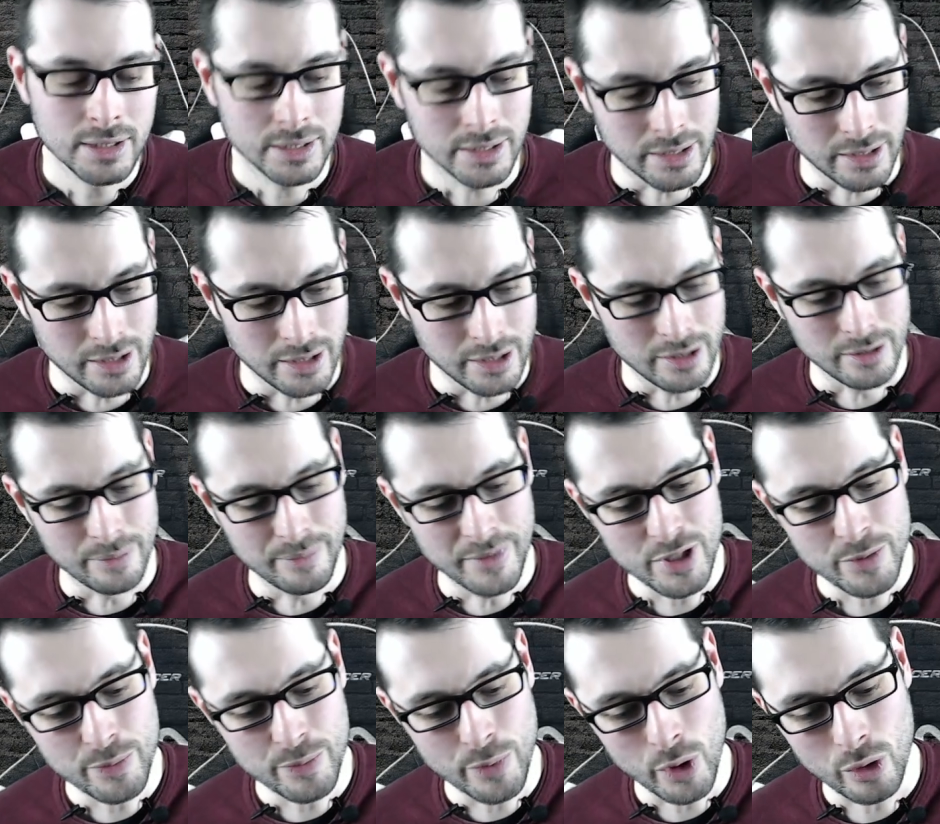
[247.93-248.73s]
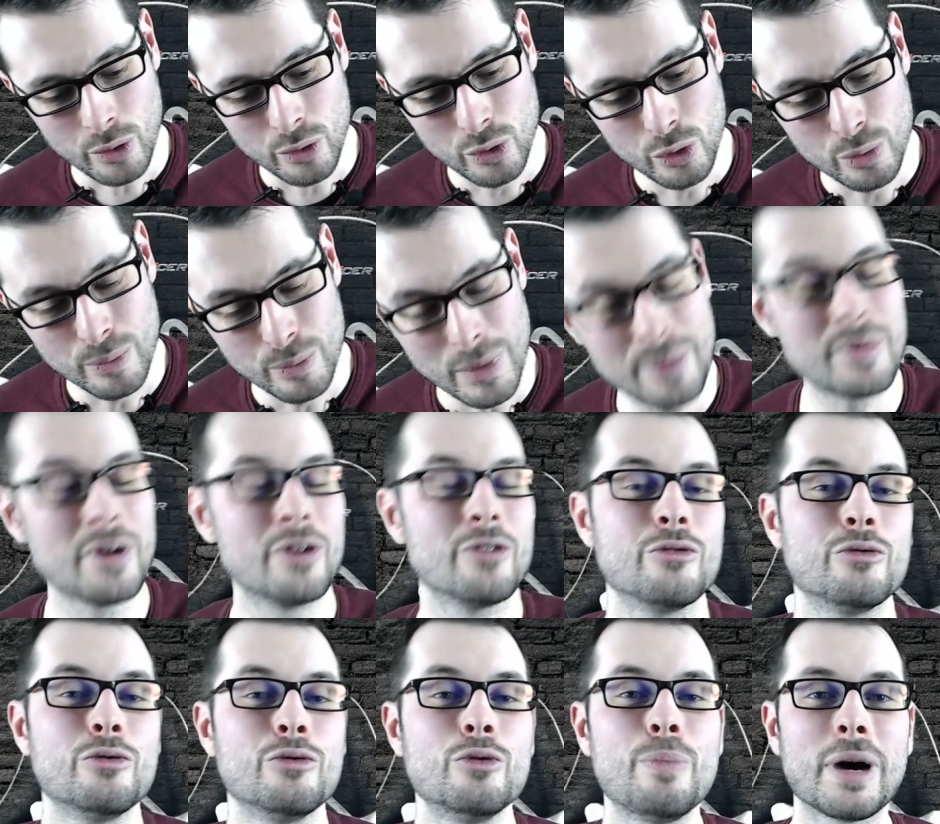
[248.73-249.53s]
Euh, mais je peux tout de même
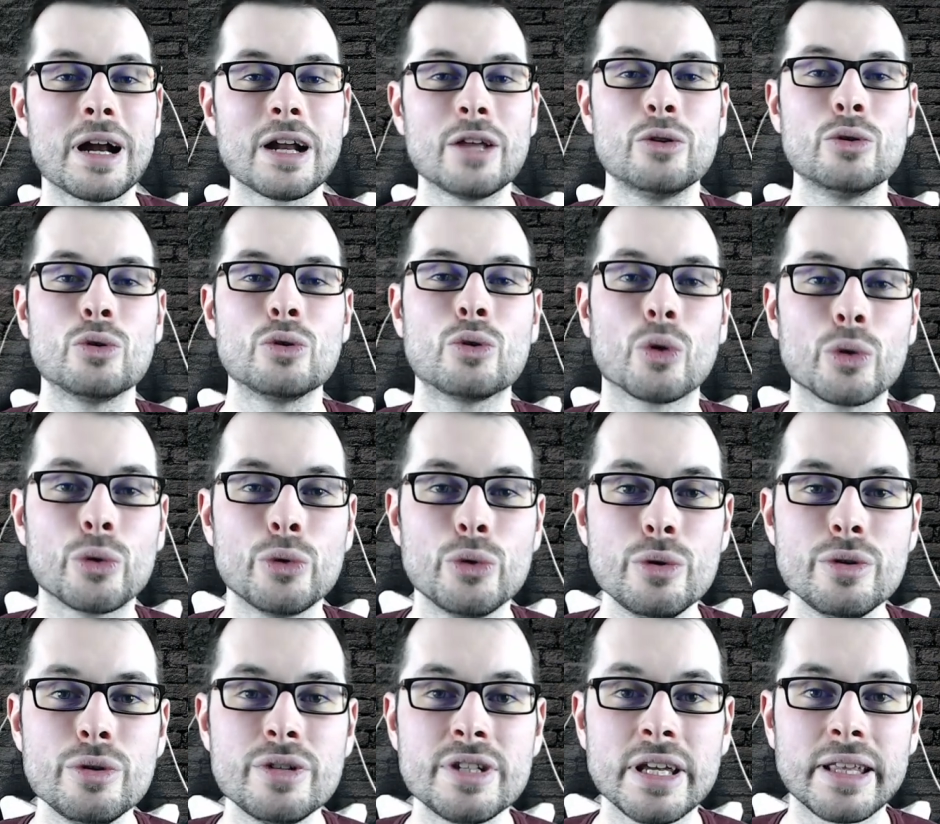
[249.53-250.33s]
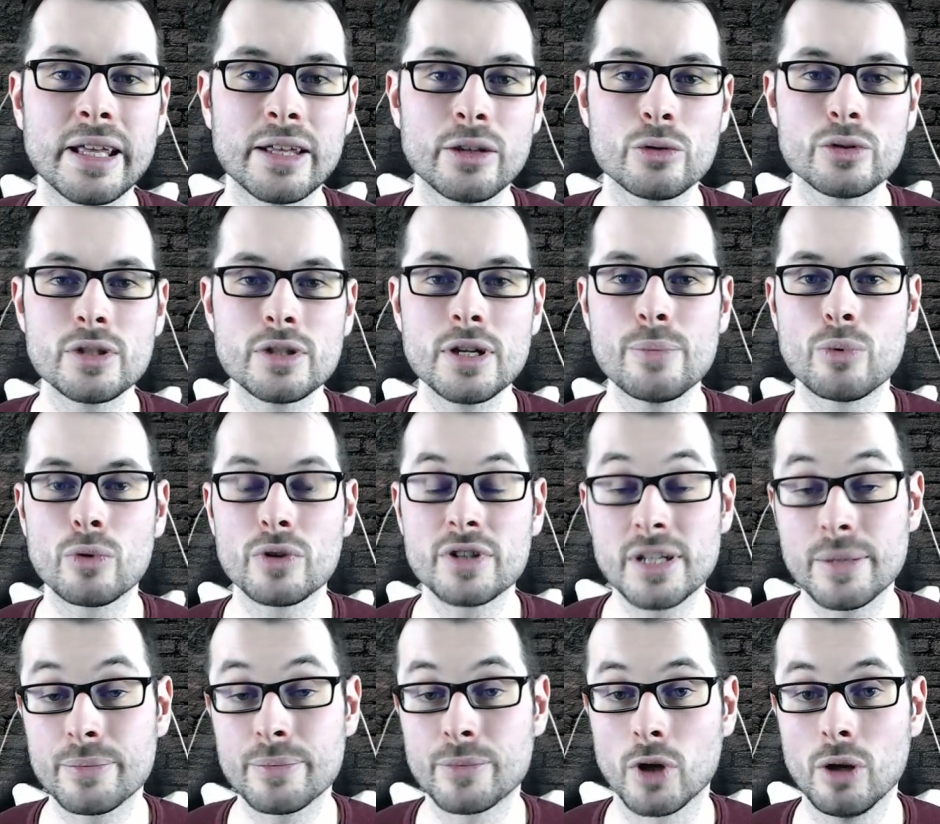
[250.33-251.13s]
vous parler du contenu, c'est annoncé pour
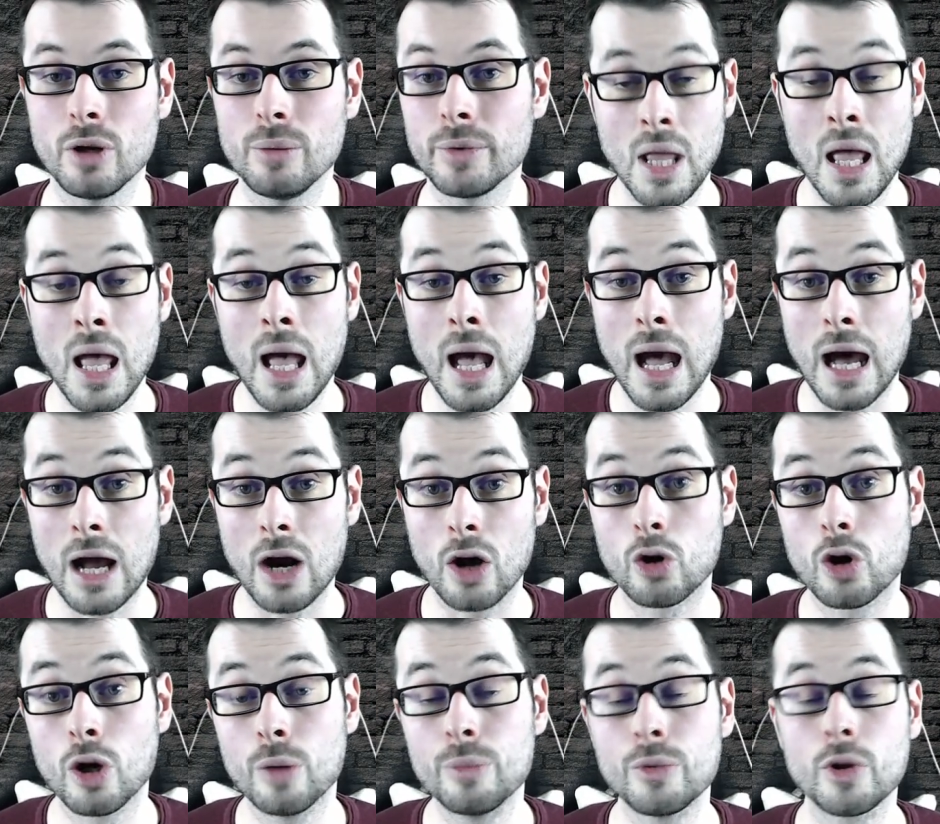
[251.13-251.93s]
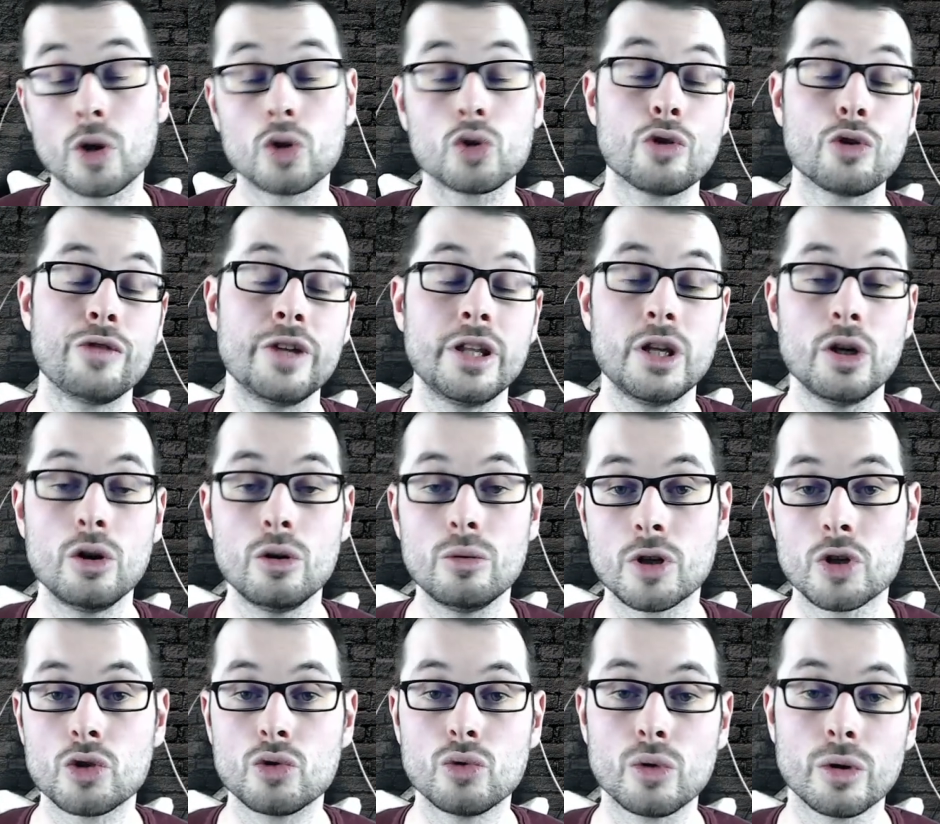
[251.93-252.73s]
septembre. Alors comme dans le jeu vidéo,
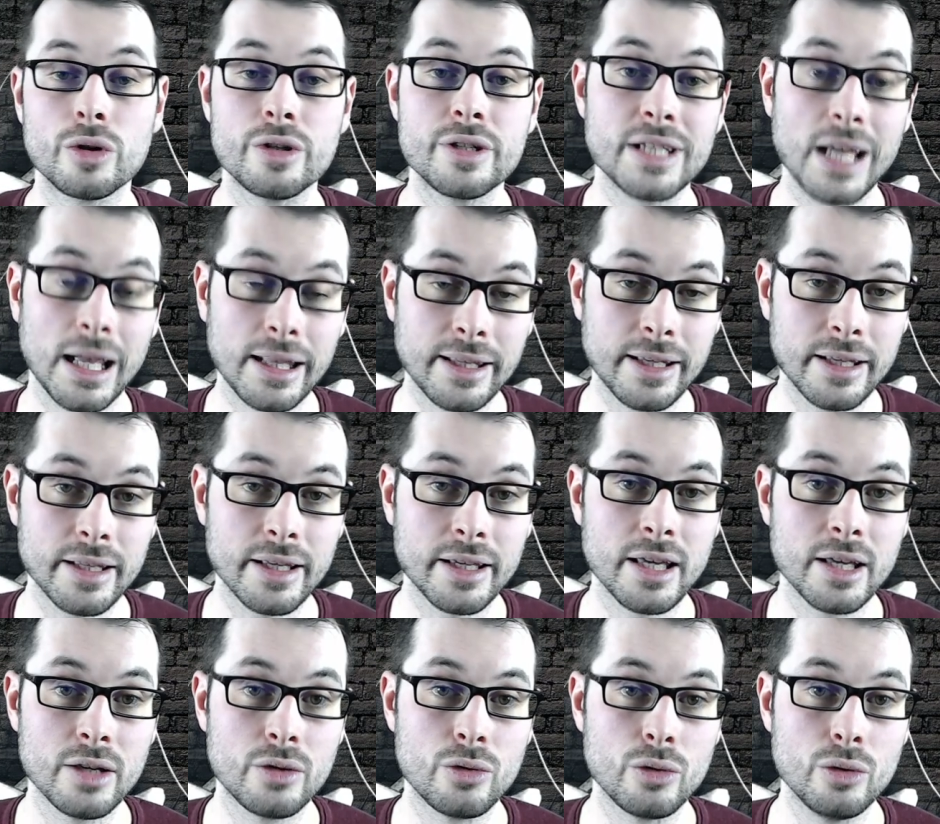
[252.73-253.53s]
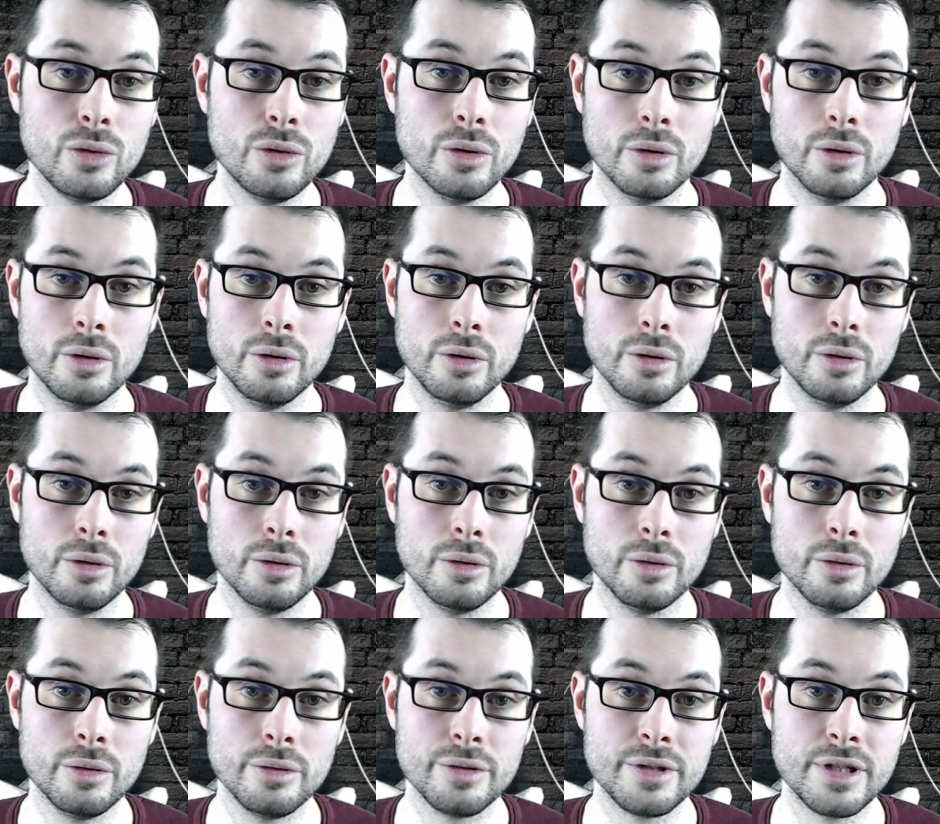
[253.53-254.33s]
moi je noue une certaine inquiétude
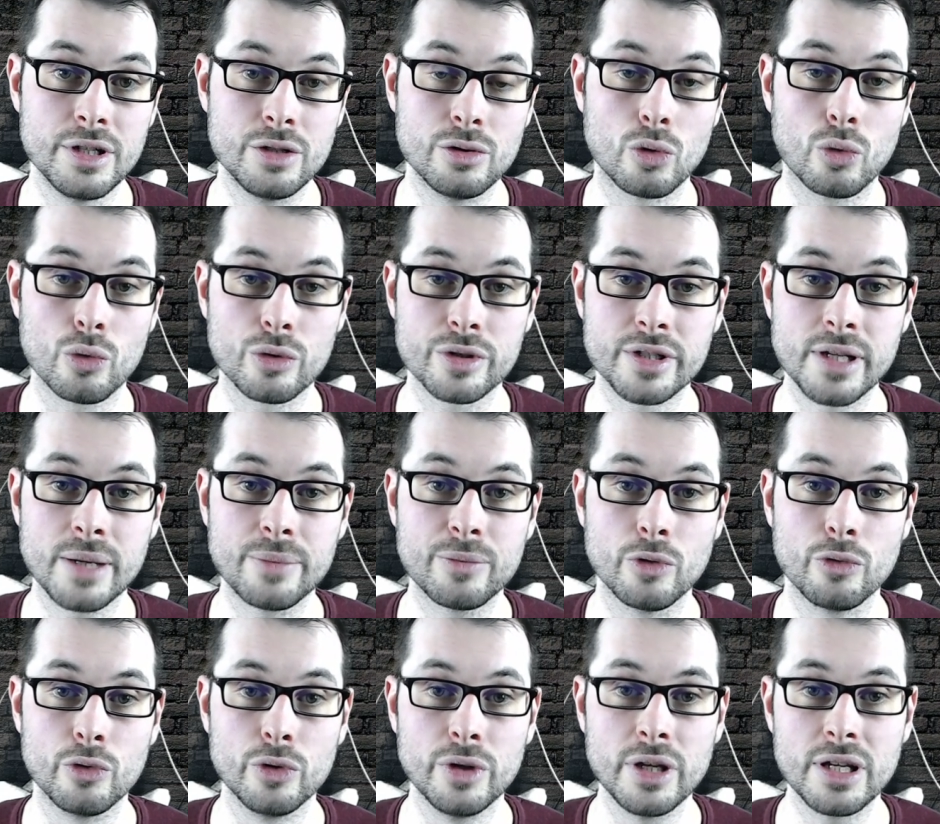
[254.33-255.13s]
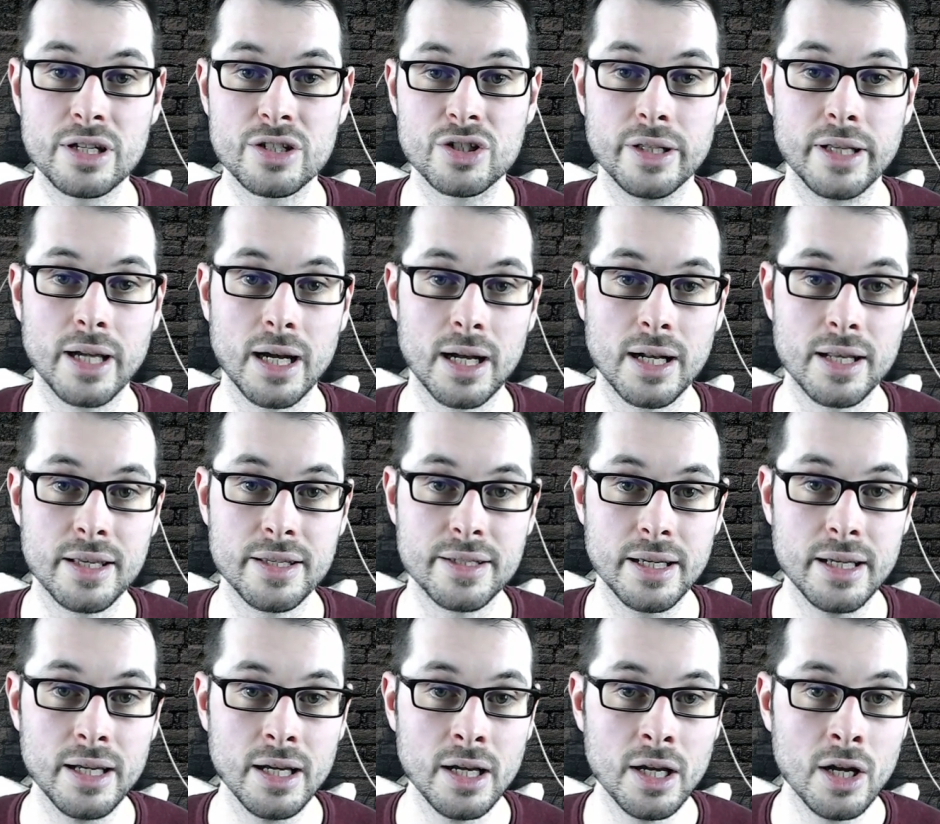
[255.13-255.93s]
euh, si ce concept venait à se
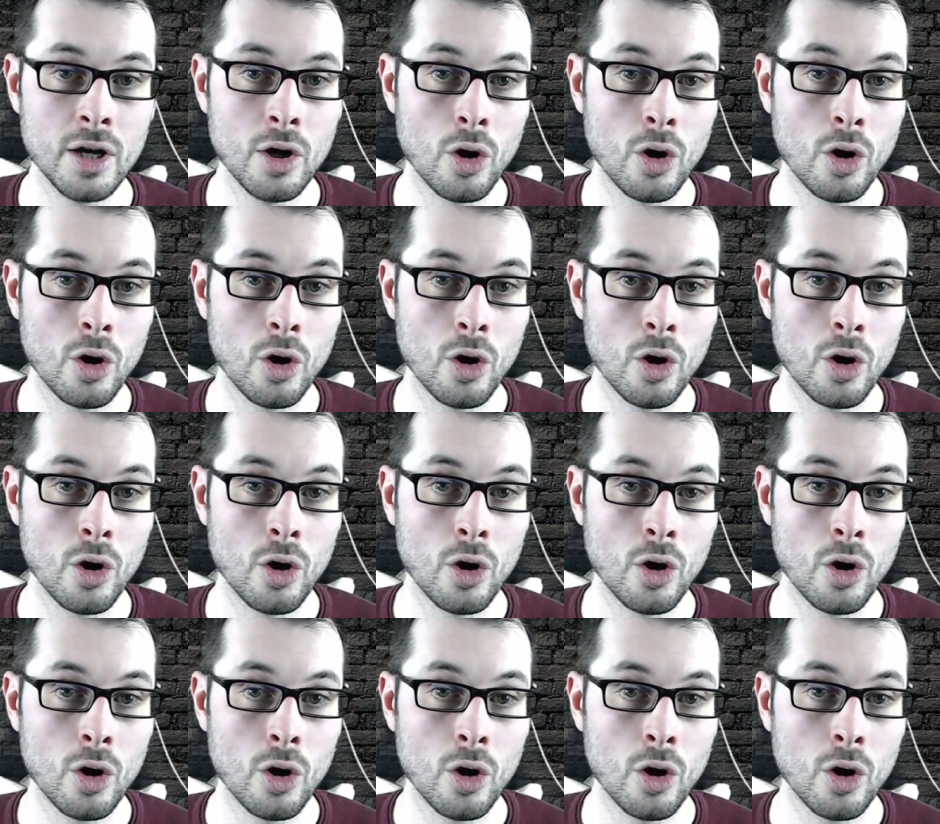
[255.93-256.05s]
généraliser.